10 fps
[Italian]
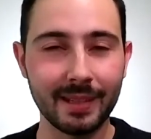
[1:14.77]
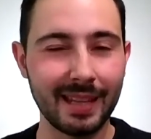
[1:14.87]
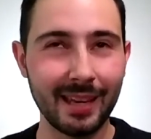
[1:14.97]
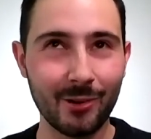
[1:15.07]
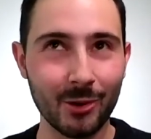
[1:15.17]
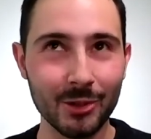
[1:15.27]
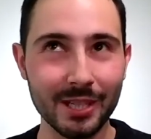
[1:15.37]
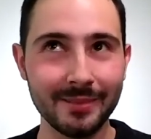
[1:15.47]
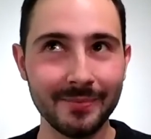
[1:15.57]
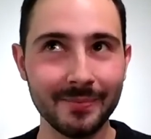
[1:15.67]
Che
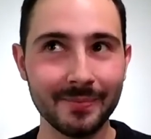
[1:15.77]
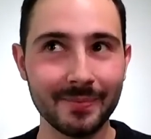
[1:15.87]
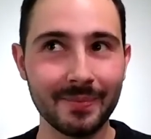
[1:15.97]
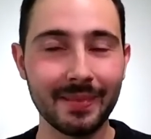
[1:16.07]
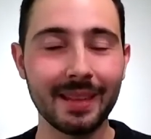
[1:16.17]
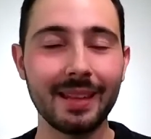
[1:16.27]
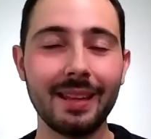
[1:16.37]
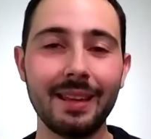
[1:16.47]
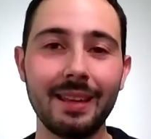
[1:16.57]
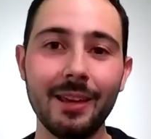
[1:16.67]
cosa?
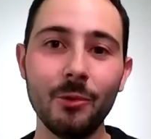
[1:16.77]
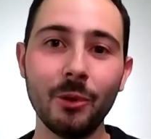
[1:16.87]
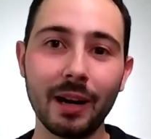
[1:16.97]
Che un